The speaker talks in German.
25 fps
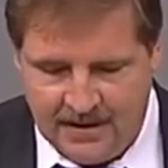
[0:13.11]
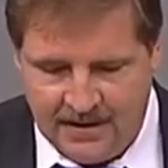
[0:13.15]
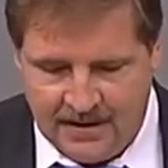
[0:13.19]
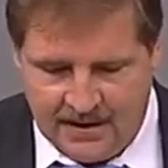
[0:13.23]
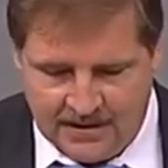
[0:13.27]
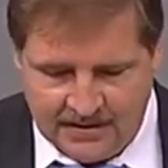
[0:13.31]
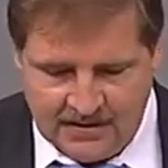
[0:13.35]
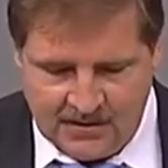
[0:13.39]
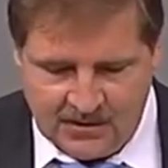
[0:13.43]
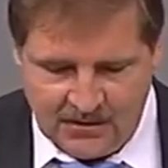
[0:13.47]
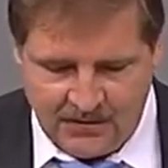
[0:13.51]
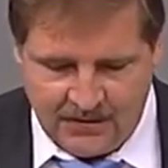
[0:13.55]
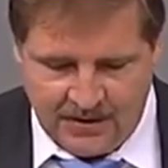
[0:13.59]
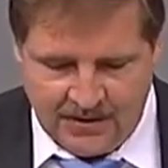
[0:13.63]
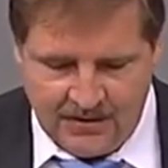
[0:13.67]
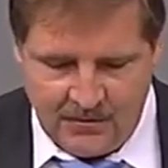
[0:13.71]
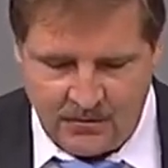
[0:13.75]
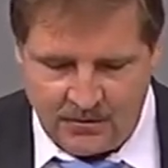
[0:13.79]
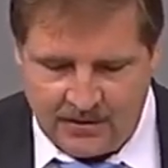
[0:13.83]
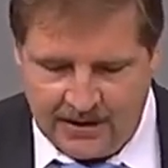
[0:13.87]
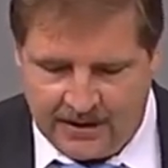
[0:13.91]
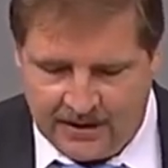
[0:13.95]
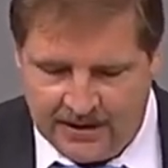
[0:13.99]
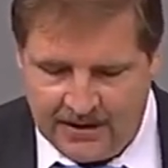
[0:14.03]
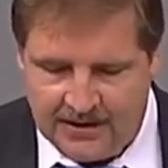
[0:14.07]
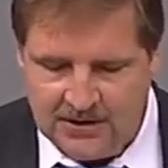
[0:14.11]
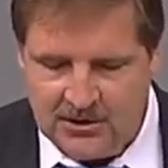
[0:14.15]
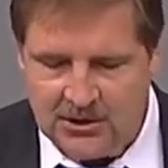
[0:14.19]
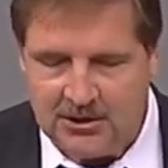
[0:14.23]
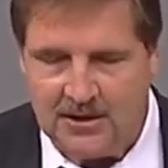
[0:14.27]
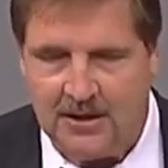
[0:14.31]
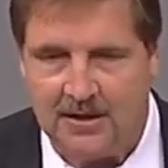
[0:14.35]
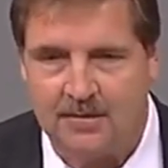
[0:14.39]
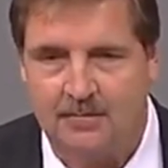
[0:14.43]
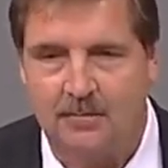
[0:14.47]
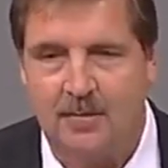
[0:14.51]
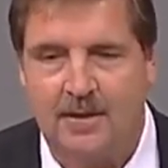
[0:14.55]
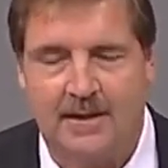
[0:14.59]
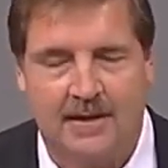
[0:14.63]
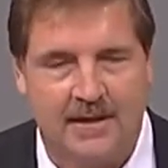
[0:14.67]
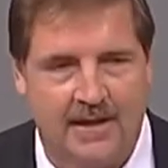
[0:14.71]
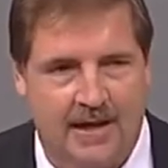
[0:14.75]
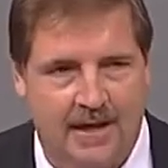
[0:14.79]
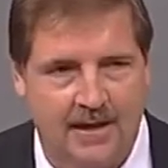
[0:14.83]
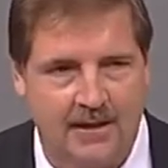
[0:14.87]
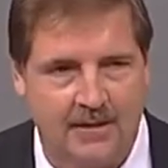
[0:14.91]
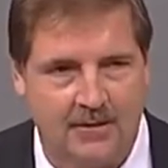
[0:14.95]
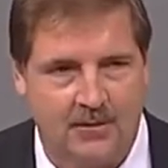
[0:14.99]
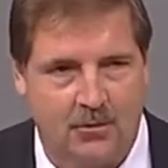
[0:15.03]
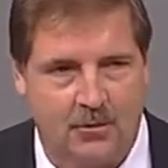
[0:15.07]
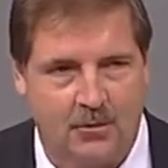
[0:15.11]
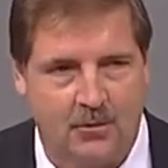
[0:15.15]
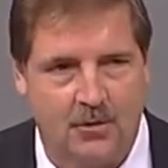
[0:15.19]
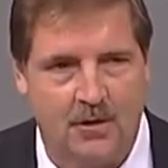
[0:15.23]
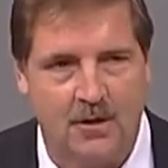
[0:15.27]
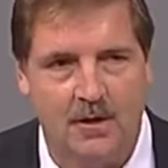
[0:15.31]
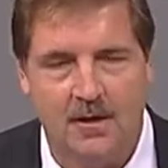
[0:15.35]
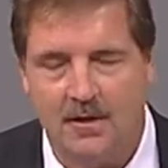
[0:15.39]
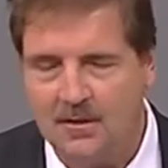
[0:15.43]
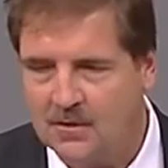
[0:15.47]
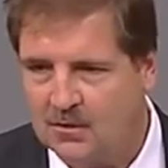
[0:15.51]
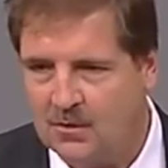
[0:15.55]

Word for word: anzuwenden und der Rechtsstaat mit Nachdruck